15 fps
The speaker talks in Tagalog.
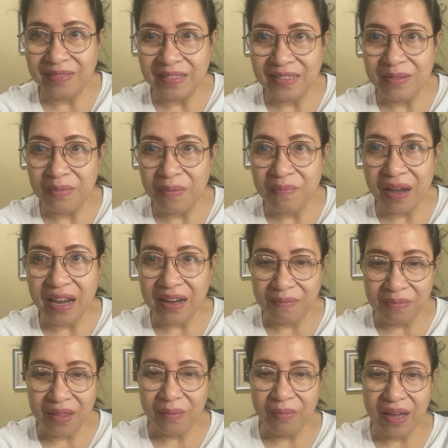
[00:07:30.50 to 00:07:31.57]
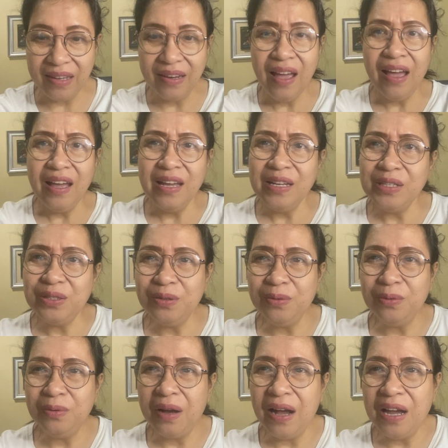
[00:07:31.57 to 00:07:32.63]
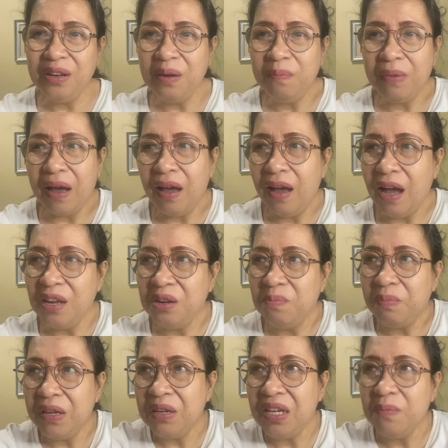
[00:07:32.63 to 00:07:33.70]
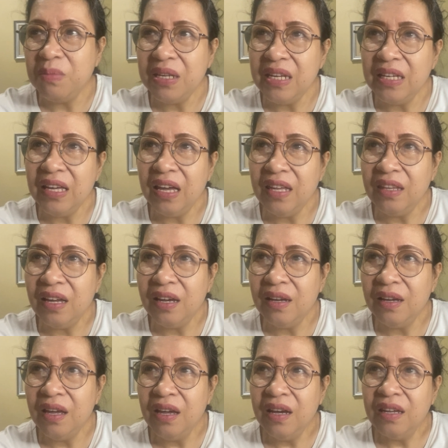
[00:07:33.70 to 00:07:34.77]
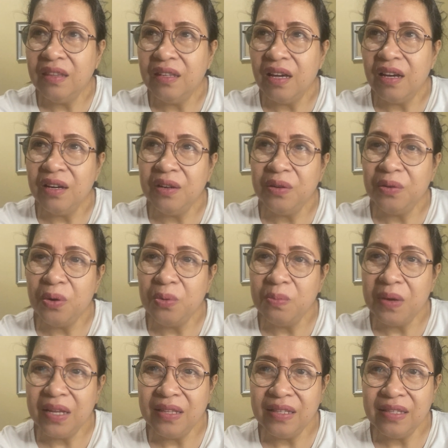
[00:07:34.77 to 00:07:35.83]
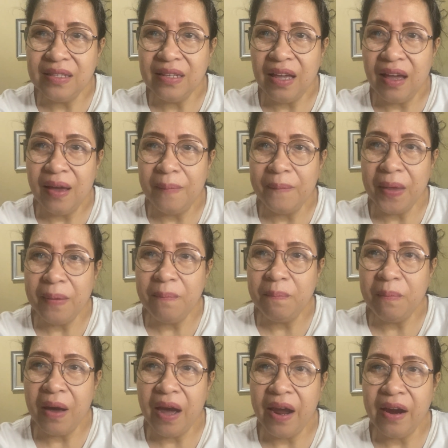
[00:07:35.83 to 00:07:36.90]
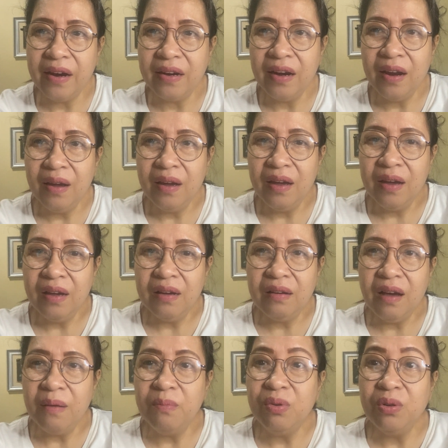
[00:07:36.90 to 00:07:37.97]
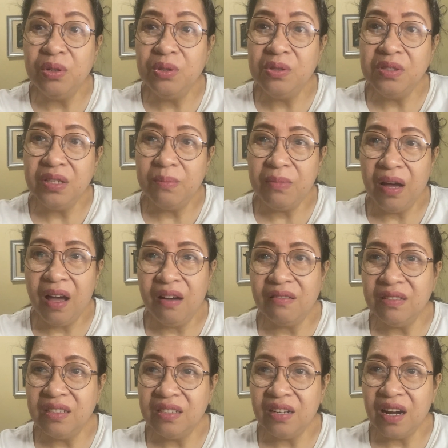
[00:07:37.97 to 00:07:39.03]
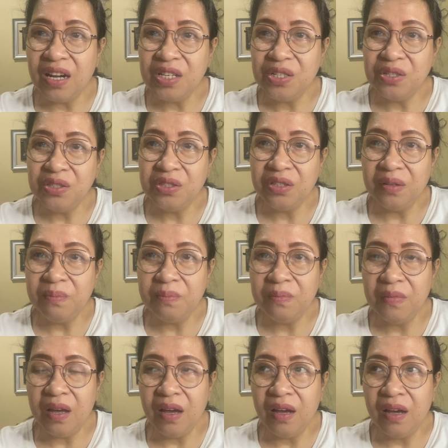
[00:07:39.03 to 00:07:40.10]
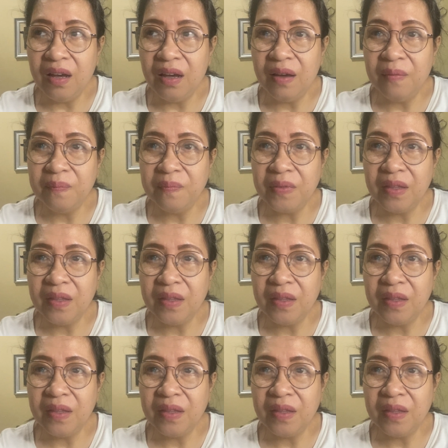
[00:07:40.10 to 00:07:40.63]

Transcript: 'di ba pakiramdaman so ano pa ano pa yung ibinigay ng ng Roman um, Empire uh, bukod dun sa mga constructions of uh,